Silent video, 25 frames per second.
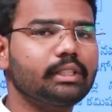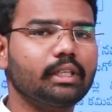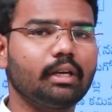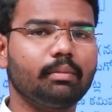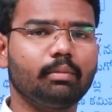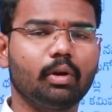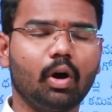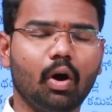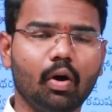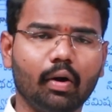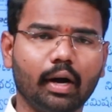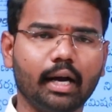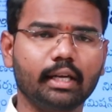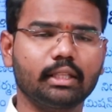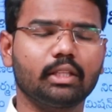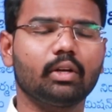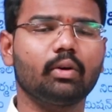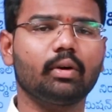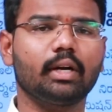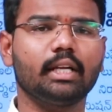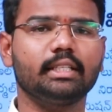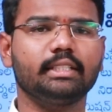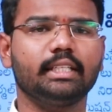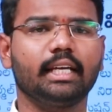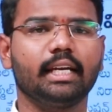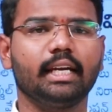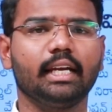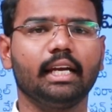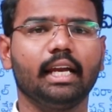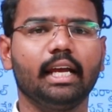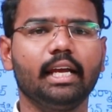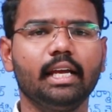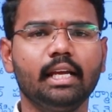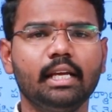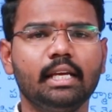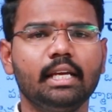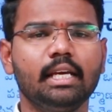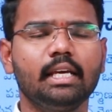విషయంలో అవకతవకలు
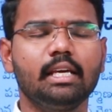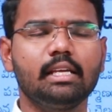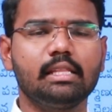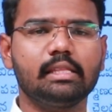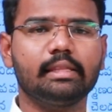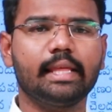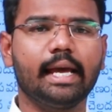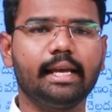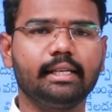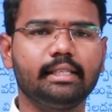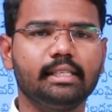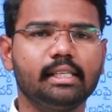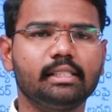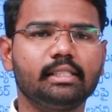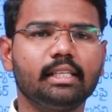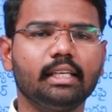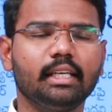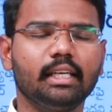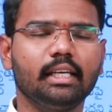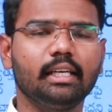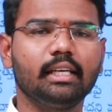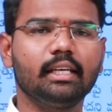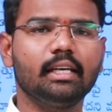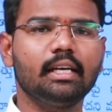జరిగినాయి దయచేసి